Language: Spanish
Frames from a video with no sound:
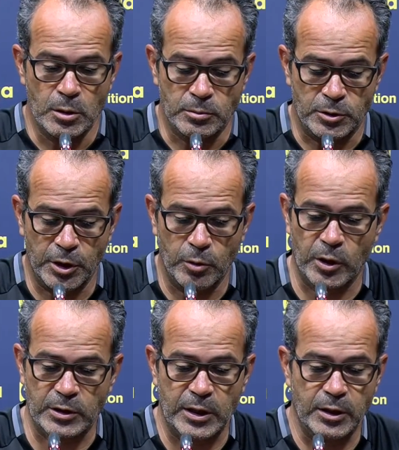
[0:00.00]
Sí,
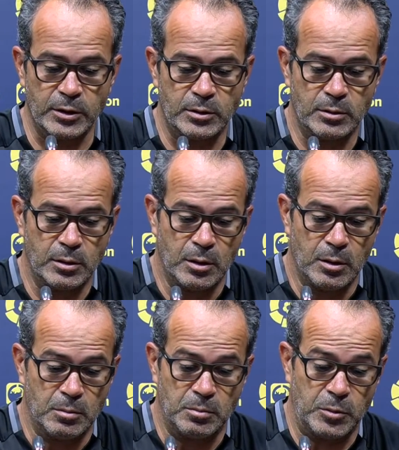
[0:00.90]
buenas tardes.
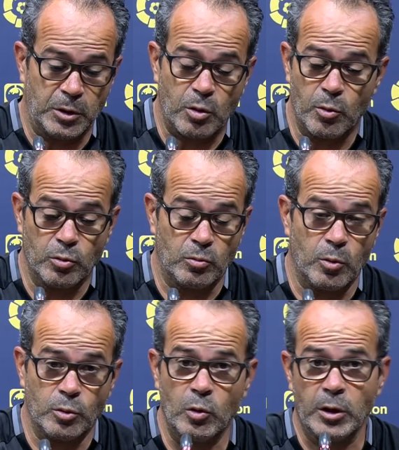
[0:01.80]
Es como,
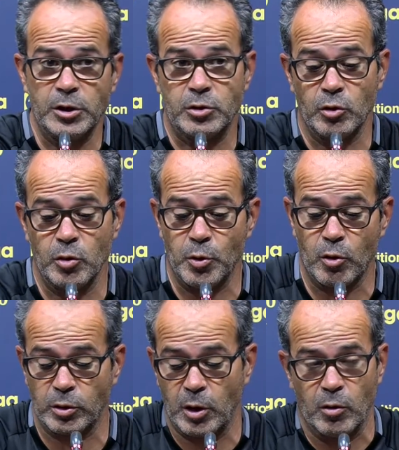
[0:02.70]
como tú lo has dicho, yo
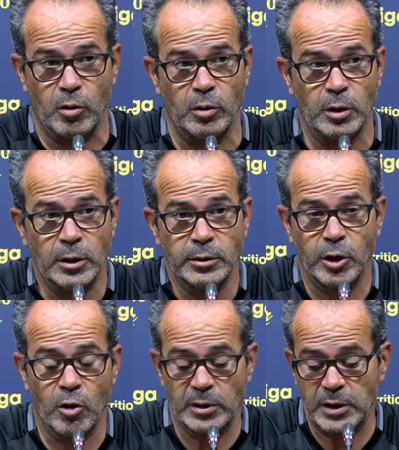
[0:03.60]
poco tengo,
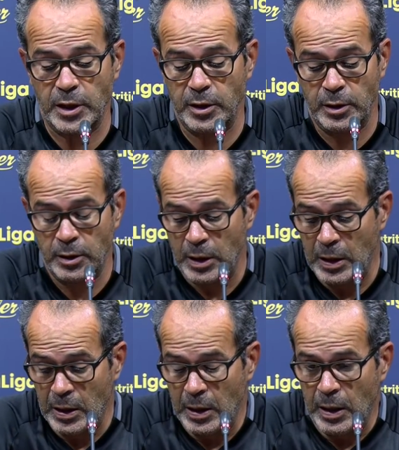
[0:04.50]
tengo más que añadir.
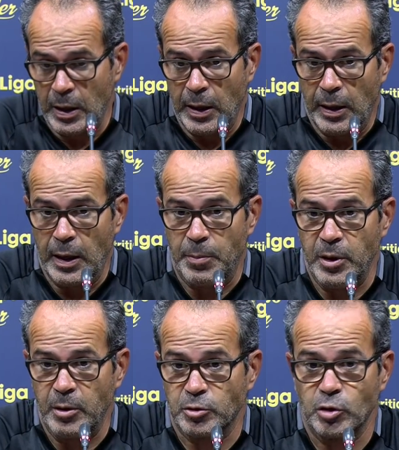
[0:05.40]
La,
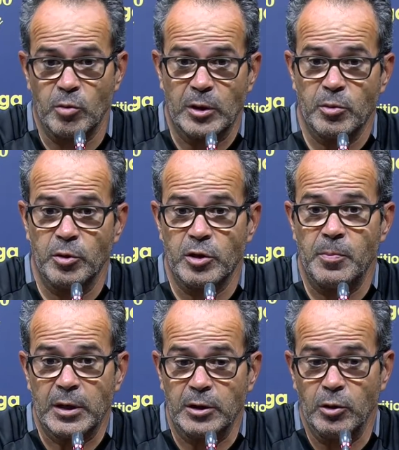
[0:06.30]
nosotros más o menos el
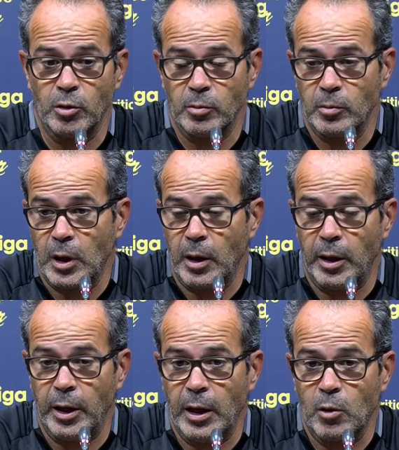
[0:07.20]
partido,
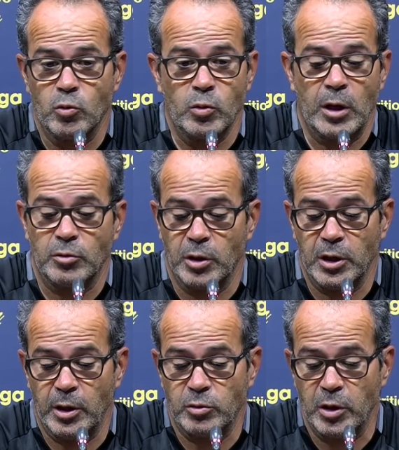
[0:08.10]
eh, la cultura es un,
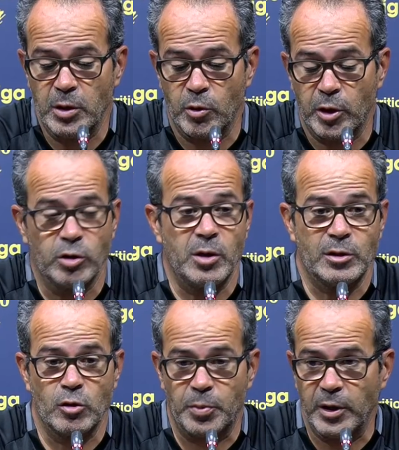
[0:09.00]
es un equipo que no te va a
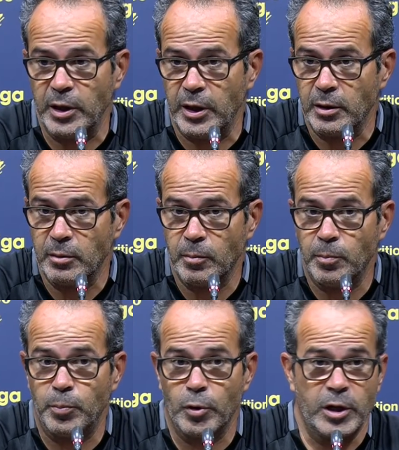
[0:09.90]
sorprender
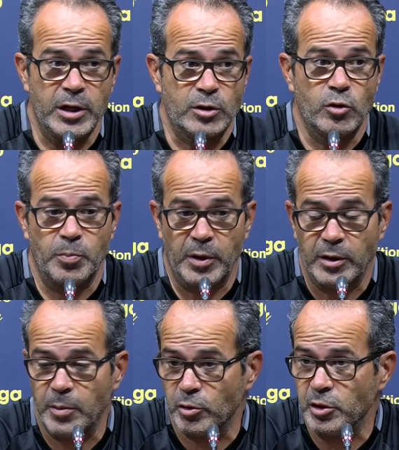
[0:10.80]
porque ya
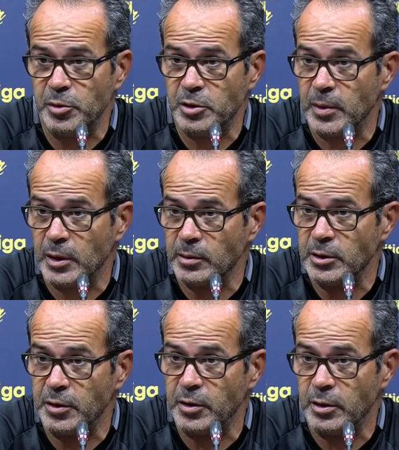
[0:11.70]
sorprende por sí misma, es
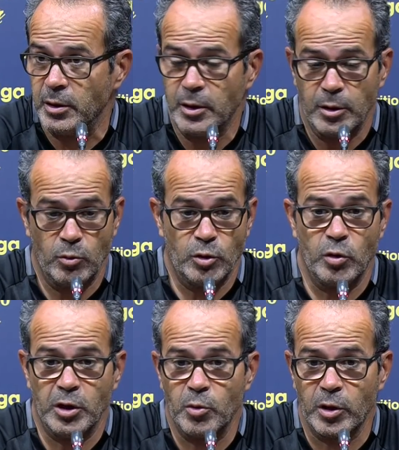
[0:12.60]
decir, no es un
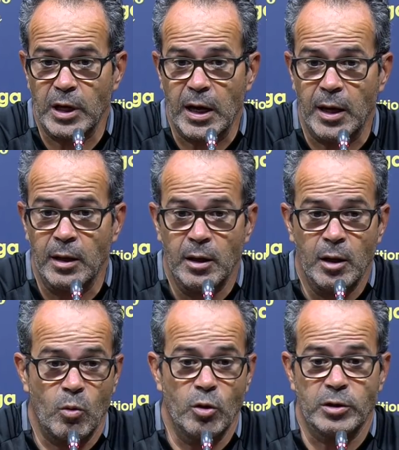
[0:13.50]
equipo que te haga,
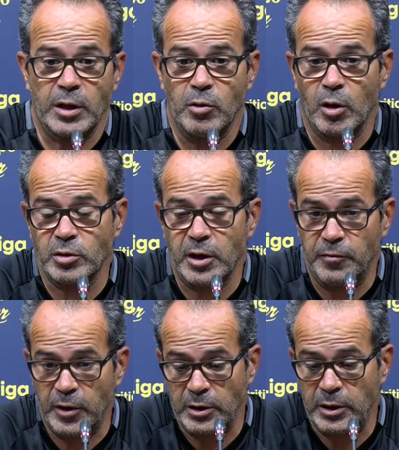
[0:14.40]
cuando te hace una cosa
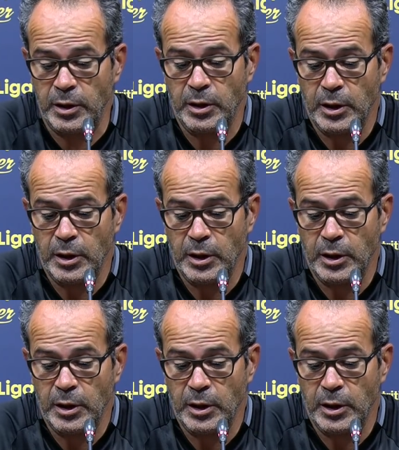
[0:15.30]
diferente,